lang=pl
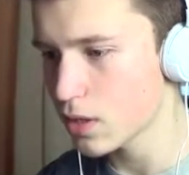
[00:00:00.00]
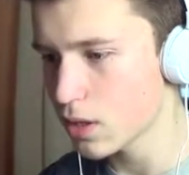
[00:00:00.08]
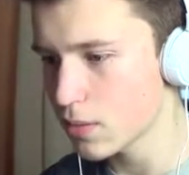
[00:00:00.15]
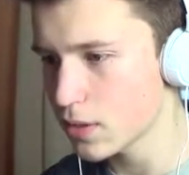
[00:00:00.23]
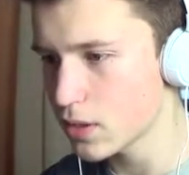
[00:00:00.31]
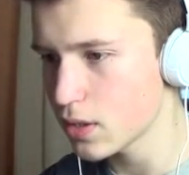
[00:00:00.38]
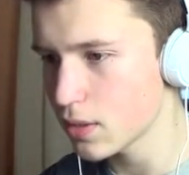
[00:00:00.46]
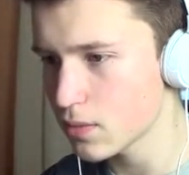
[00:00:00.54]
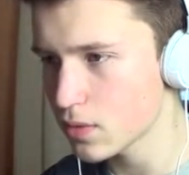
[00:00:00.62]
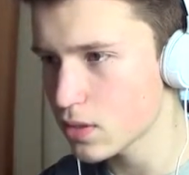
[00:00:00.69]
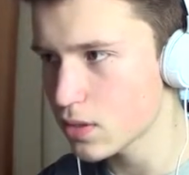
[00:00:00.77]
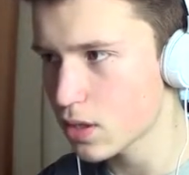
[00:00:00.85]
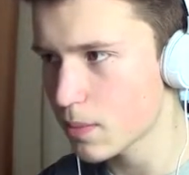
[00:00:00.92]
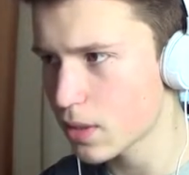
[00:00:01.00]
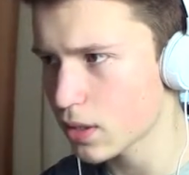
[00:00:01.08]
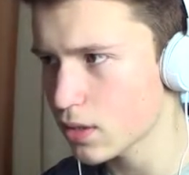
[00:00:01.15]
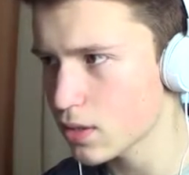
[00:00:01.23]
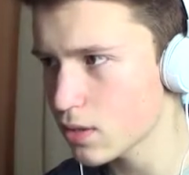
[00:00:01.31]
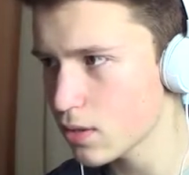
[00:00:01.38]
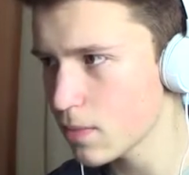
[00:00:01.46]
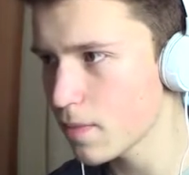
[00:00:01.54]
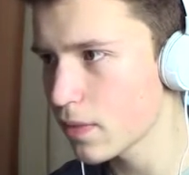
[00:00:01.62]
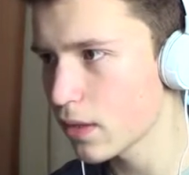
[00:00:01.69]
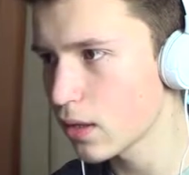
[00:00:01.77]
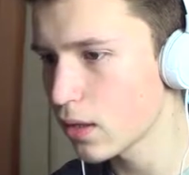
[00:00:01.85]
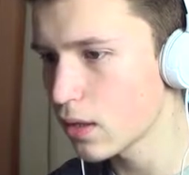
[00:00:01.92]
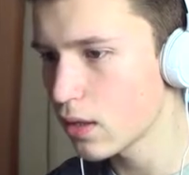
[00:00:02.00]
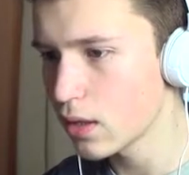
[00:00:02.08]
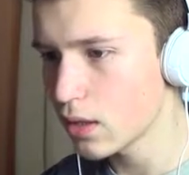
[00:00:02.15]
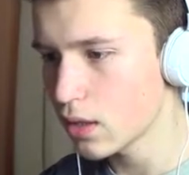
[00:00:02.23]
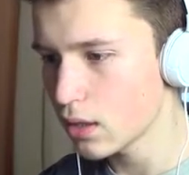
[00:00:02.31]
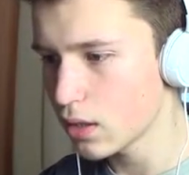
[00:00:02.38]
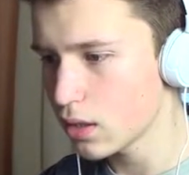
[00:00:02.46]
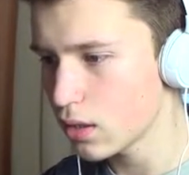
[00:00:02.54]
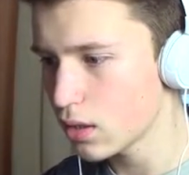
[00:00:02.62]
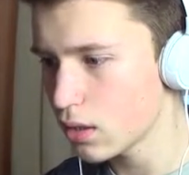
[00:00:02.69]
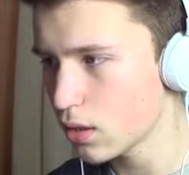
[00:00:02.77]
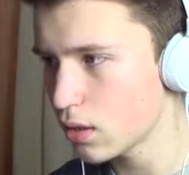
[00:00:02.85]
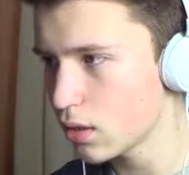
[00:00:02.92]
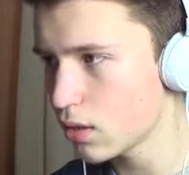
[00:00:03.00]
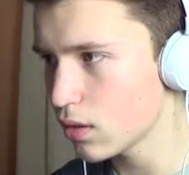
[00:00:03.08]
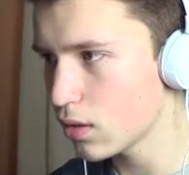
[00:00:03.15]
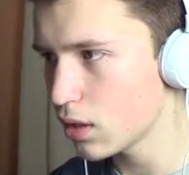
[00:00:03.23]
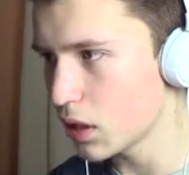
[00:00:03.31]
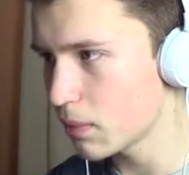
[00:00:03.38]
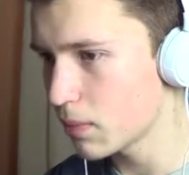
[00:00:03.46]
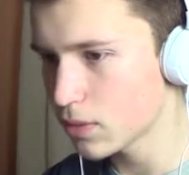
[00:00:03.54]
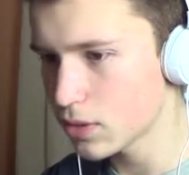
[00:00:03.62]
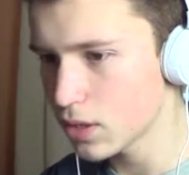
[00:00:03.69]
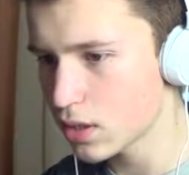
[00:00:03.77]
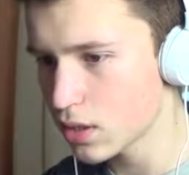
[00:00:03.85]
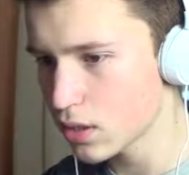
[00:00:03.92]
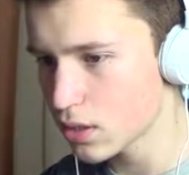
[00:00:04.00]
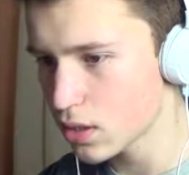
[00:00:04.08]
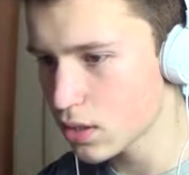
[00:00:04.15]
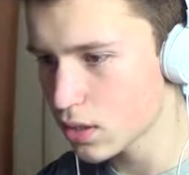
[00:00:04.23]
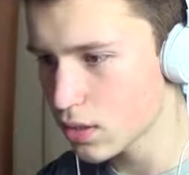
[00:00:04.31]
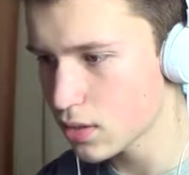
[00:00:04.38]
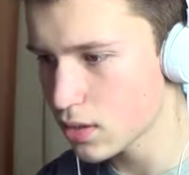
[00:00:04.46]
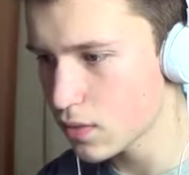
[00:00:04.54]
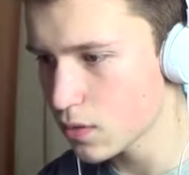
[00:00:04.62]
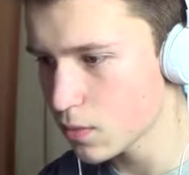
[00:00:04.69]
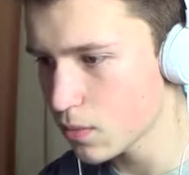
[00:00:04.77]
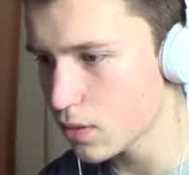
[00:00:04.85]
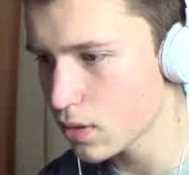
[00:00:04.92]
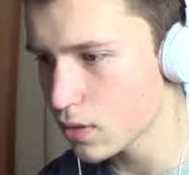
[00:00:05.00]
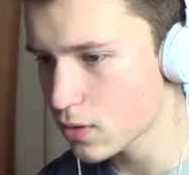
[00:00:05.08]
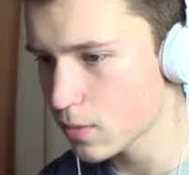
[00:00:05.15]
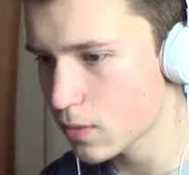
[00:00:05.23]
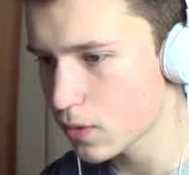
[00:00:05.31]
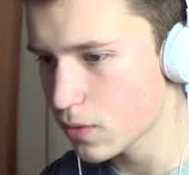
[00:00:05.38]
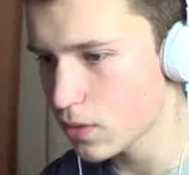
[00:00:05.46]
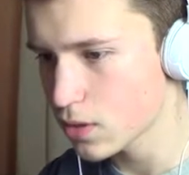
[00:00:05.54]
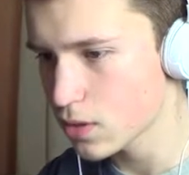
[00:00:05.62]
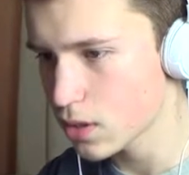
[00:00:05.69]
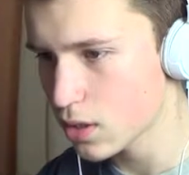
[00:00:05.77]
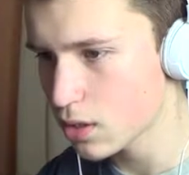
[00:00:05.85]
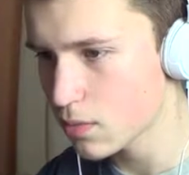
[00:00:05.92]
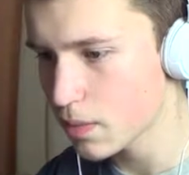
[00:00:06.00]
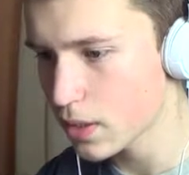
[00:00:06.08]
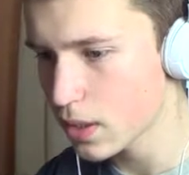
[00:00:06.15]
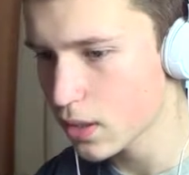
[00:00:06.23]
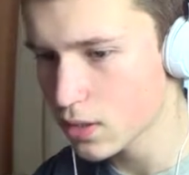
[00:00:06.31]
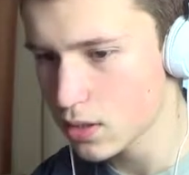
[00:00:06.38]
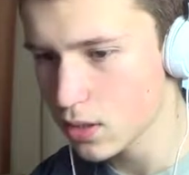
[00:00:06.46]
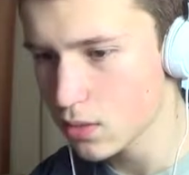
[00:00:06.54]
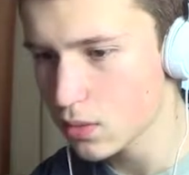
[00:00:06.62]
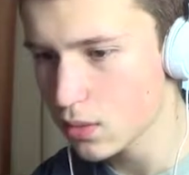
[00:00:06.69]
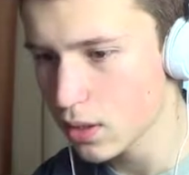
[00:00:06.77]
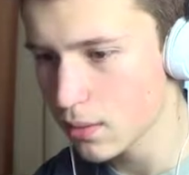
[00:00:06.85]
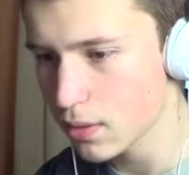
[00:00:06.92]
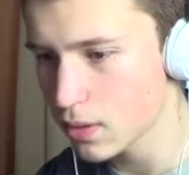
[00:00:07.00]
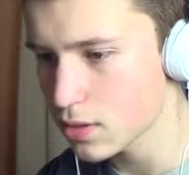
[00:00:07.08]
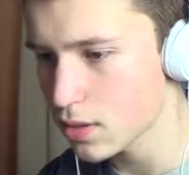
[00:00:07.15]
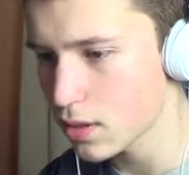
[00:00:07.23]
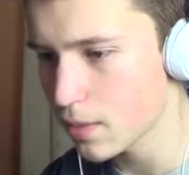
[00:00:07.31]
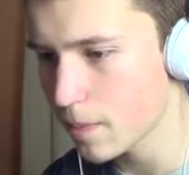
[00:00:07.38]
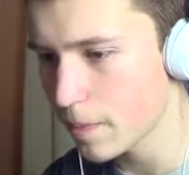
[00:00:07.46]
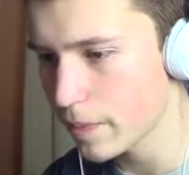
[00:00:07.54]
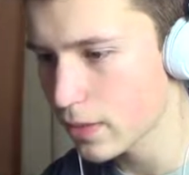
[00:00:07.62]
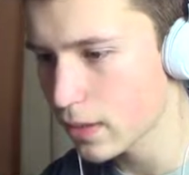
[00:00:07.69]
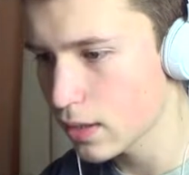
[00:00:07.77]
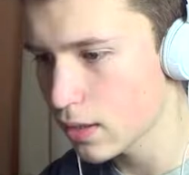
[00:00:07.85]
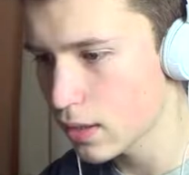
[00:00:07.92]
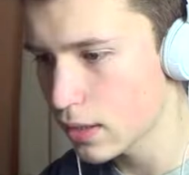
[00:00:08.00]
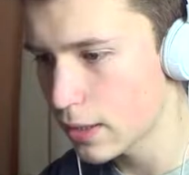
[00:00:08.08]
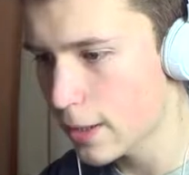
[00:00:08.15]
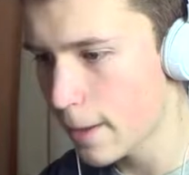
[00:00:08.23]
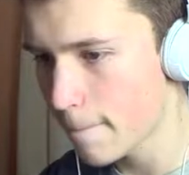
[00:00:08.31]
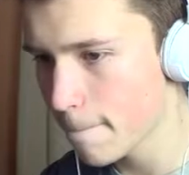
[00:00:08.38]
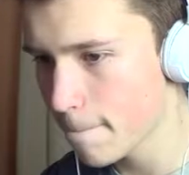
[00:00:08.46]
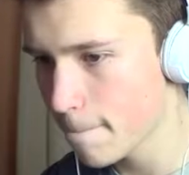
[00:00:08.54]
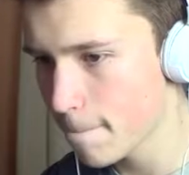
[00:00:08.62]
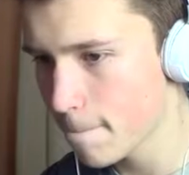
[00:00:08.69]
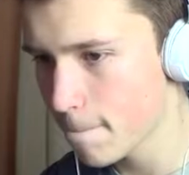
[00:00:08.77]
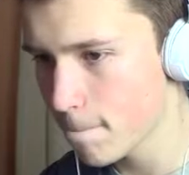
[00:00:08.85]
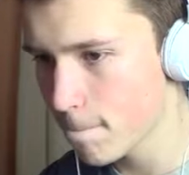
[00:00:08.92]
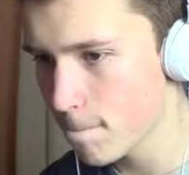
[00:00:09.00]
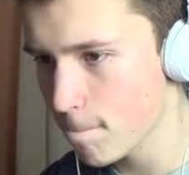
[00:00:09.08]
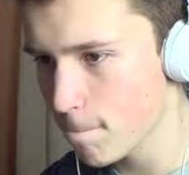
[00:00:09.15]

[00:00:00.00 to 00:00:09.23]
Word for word: wiele misji tam, wszystkie praktycznie. I ile mam? 14 tysięcy, więc mogę sobie otworzyć jakiś pakiecik. Tutaj będzie... Hmm,